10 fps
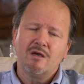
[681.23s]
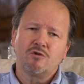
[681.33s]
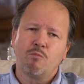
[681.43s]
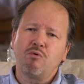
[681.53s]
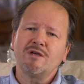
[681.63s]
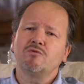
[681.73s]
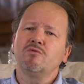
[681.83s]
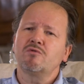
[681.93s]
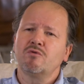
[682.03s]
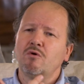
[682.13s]
ce
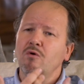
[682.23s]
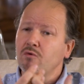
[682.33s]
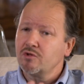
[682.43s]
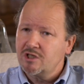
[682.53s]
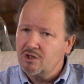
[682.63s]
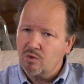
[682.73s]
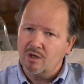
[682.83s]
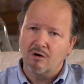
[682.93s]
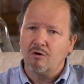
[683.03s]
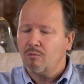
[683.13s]
poisson se reconstituait.